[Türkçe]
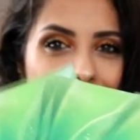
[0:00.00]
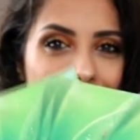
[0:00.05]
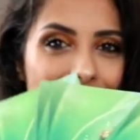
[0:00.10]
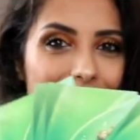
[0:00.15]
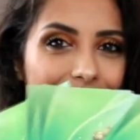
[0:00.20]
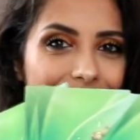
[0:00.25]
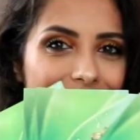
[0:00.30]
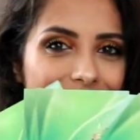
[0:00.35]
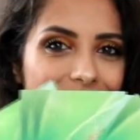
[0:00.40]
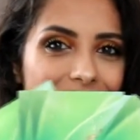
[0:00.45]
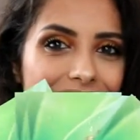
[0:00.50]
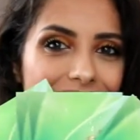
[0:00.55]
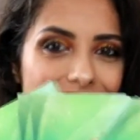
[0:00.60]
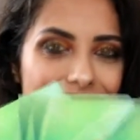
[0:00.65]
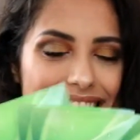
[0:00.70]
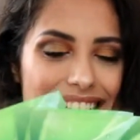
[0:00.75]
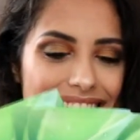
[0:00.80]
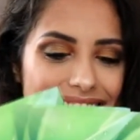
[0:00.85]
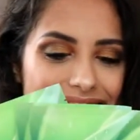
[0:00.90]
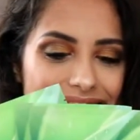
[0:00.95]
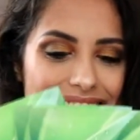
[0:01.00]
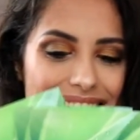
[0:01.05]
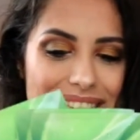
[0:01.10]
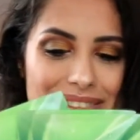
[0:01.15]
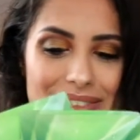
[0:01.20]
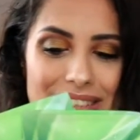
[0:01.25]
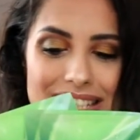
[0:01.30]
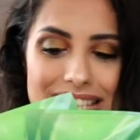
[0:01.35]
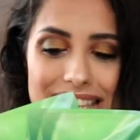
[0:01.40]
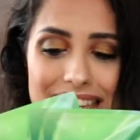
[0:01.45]
4 tane daha kağıt
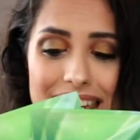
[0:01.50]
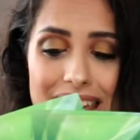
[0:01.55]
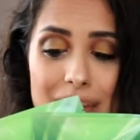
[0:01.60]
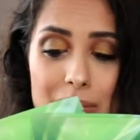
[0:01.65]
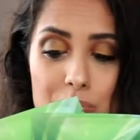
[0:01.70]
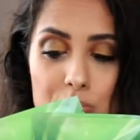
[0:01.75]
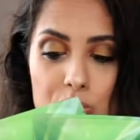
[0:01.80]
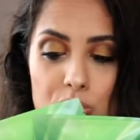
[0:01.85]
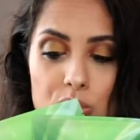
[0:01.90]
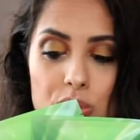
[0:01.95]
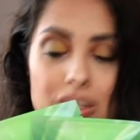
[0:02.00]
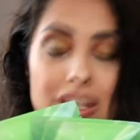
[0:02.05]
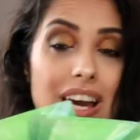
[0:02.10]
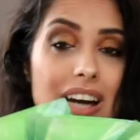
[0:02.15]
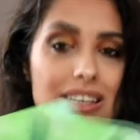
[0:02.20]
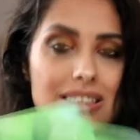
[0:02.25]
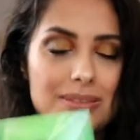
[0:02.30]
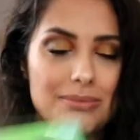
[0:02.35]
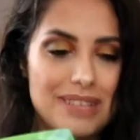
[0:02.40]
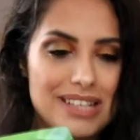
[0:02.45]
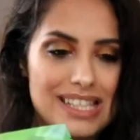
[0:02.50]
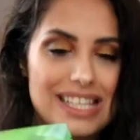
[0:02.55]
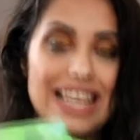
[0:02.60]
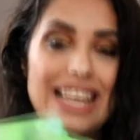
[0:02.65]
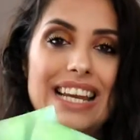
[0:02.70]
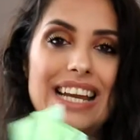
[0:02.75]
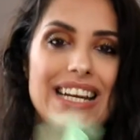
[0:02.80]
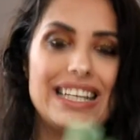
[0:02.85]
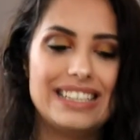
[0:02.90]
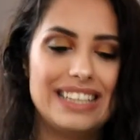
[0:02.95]
maske. Bu kağıt
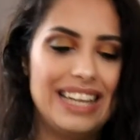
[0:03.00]
maskeler